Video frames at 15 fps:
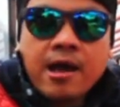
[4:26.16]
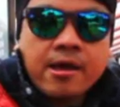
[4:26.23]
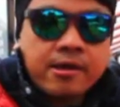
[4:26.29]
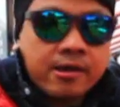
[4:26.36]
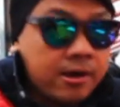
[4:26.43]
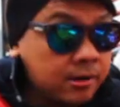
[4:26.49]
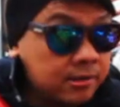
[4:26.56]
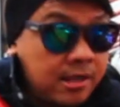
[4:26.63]
ร
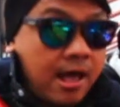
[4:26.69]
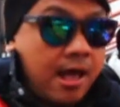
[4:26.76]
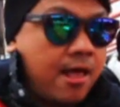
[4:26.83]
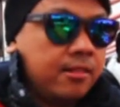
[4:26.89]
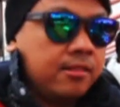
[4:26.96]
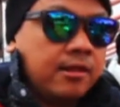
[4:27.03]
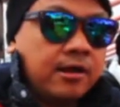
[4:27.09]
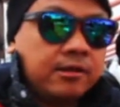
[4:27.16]
เกิด
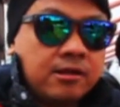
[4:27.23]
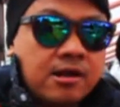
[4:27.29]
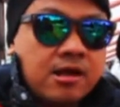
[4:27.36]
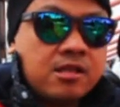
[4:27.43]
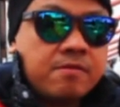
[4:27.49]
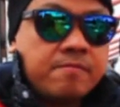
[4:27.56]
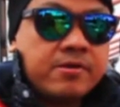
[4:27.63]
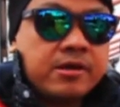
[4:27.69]
ผ่านนะตอน
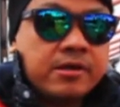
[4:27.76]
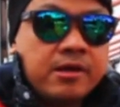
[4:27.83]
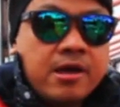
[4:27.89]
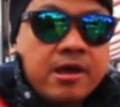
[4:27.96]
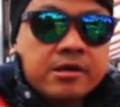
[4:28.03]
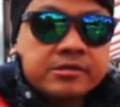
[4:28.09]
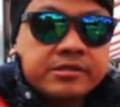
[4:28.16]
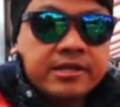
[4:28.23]
นั้นจะมี
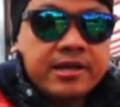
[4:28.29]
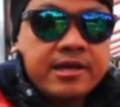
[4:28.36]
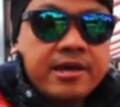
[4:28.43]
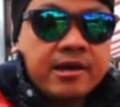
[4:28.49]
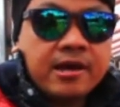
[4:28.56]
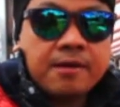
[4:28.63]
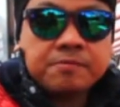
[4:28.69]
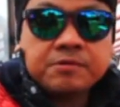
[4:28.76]
ซีรี
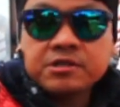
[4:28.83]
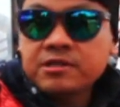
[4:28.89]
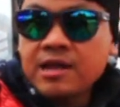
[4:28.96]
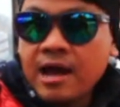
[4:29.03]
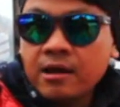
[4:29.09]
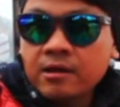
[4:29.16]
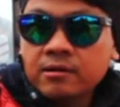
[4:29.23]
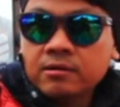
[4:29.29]
ส์ครับ ชื่อ
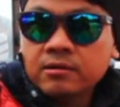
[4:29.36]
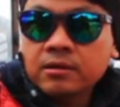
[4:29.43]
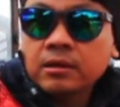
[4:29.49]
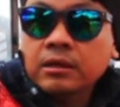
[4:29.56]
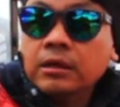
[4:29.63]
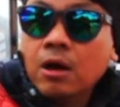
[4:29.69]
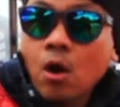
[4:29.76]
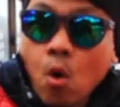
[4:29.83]
ดัง
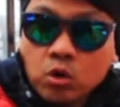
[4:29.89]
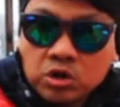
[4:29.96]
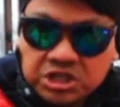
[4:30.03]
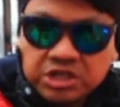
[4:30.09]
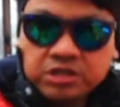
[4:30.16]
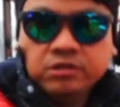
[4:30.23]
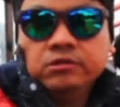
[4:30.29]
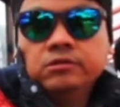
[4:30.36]
โอ
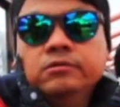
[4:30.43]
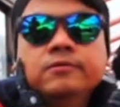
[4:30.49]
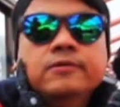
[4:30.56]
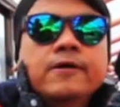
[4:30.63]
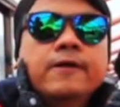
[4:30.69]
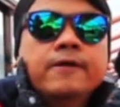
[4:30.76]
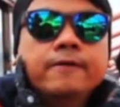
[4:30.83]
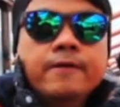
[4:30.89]
ชิน
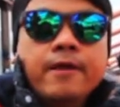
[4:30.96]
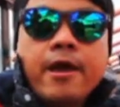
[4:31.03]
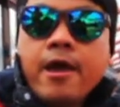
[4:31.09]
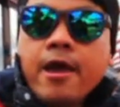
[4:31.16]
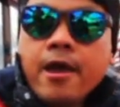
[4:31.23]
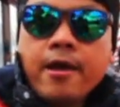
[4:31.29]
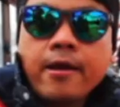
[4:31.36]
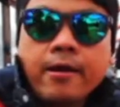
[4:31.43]
แี่